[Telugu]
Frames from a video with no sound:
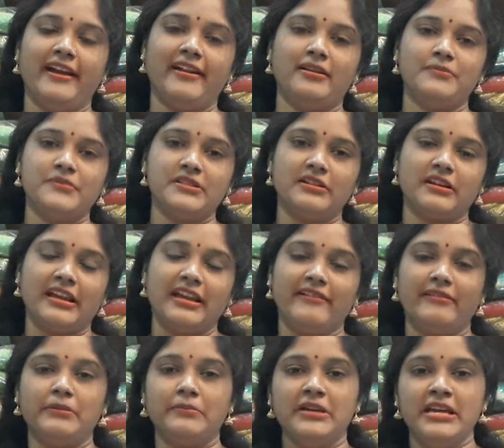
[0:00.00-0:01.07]
హ్యాండ్లూమ్స్లో
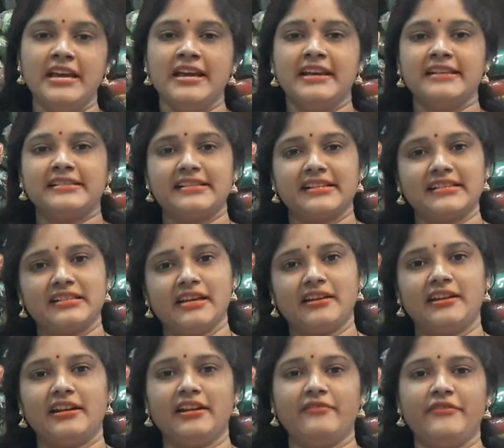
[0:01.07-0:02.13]
కేవలం సిక్స్
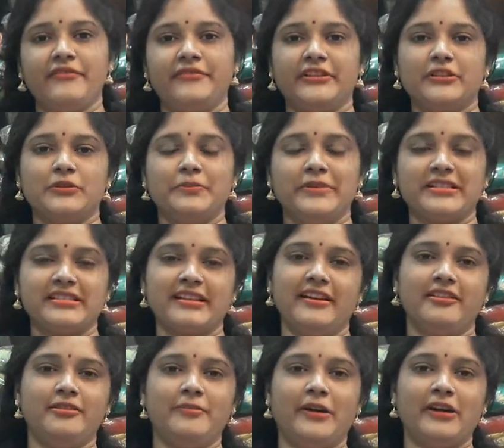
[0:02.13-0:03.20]
హండ్రెడ్ అండ్ ఫిఫ్టీ రూపీస్కి
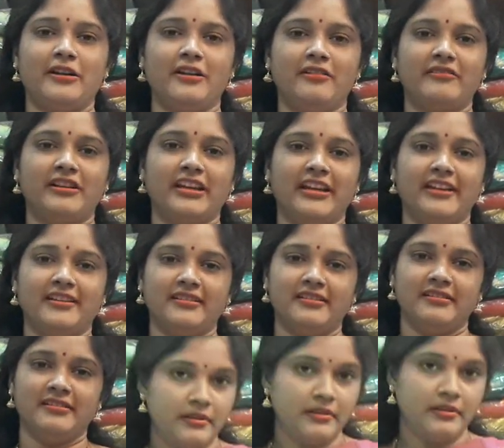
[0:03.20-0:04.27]
అందుబాటులో ఉన్నాయి
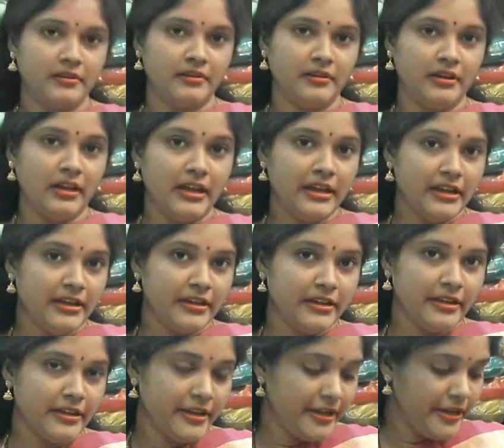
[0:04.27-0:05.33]
ఎలిఫెంట్
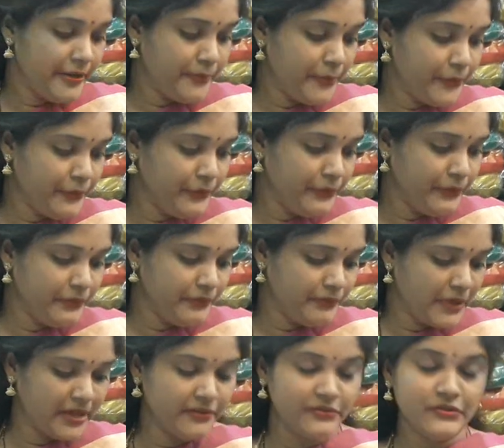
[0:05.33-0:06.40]
కలర్ ఇప్పుడు
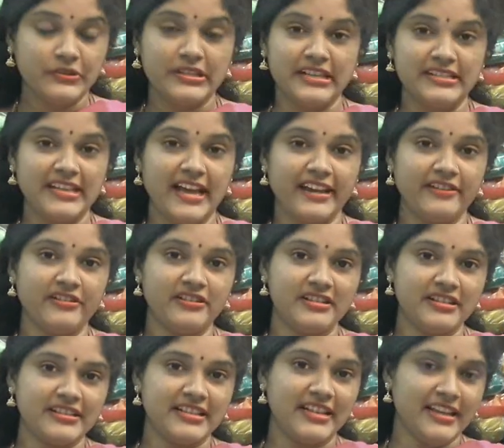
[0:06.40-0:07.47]
మనం చూసే శారీ
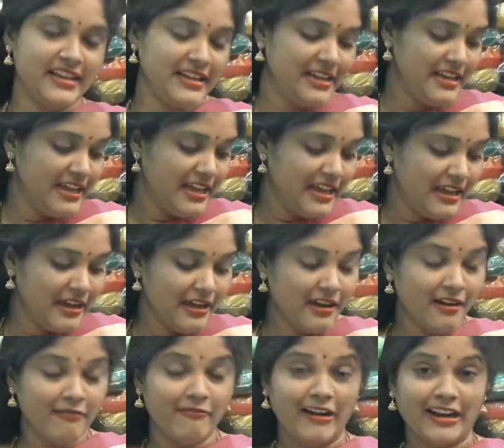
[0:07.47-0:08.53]
వచ్చేసి
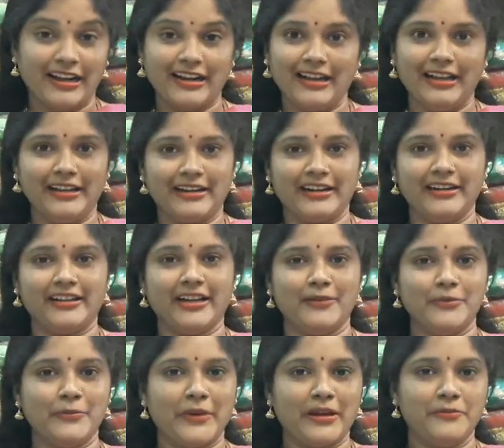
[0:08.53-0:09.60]
వక్క కలర్
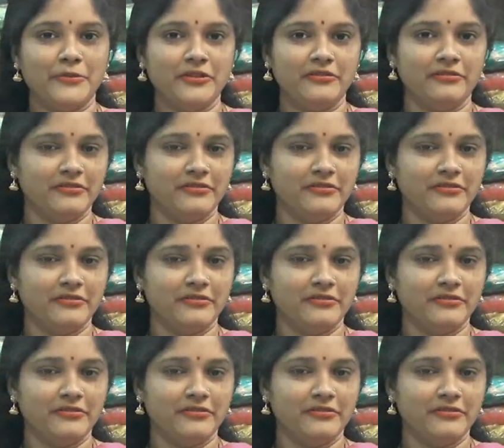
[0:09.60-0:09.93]
అంటాము మనము